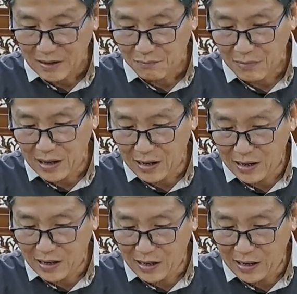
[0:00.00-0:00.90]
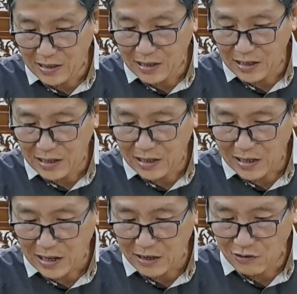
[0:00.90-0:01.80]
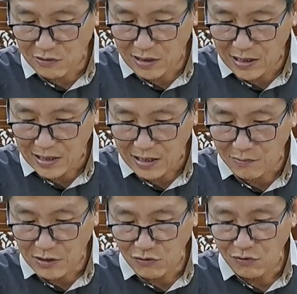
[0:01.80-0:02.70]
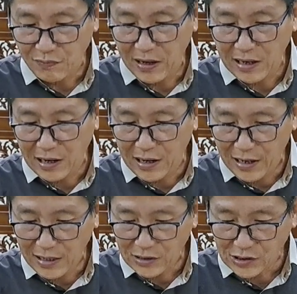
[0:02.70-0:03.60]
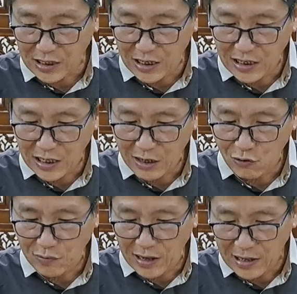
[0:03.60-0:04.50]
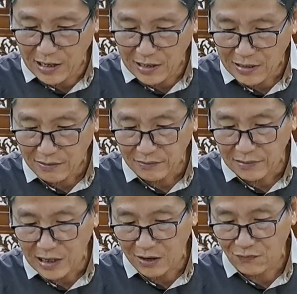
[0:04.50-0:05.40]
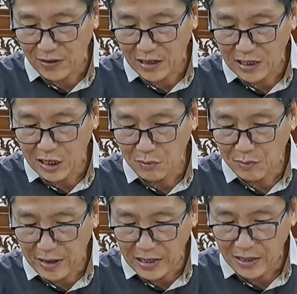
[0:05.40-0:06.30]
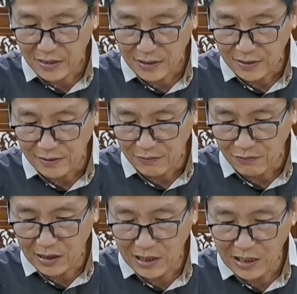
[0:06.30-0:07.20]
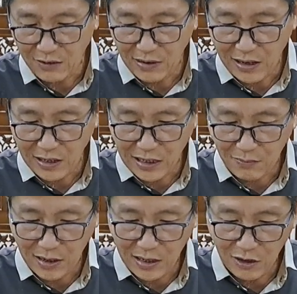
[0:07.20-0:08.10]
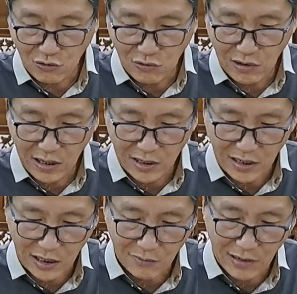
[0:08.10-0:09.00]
Ma'a anna ghairahu akraminhu. Padahal selain dari Abu Bakar, hafalannya lebih banyak. Walakin warada ma dulu ala takdim